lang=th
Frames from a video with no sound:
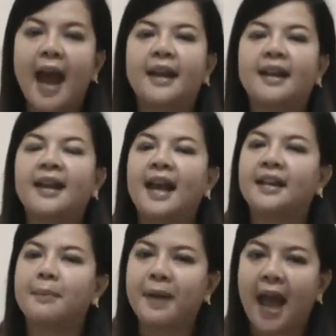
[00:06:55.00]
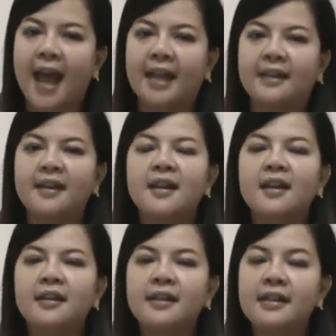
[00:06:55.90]
นและการทำนาย
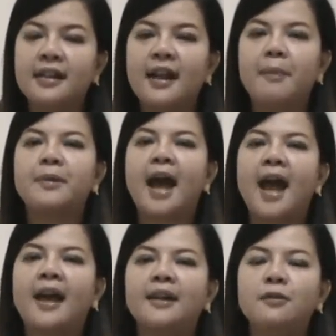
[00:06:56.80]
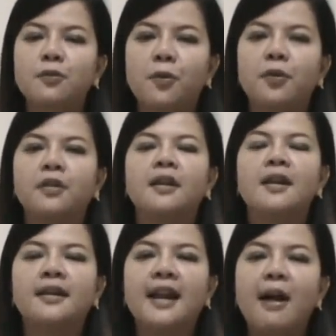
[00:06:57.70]
จะนำทางให้ทุกคน
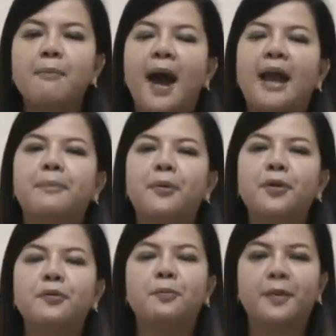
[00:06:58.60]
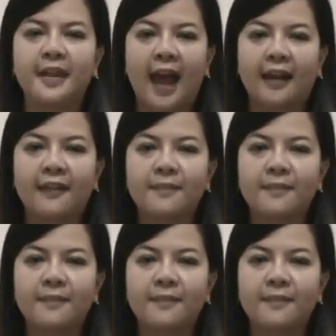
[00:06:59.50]
ก้าวผ่านพ้นอุปสรรค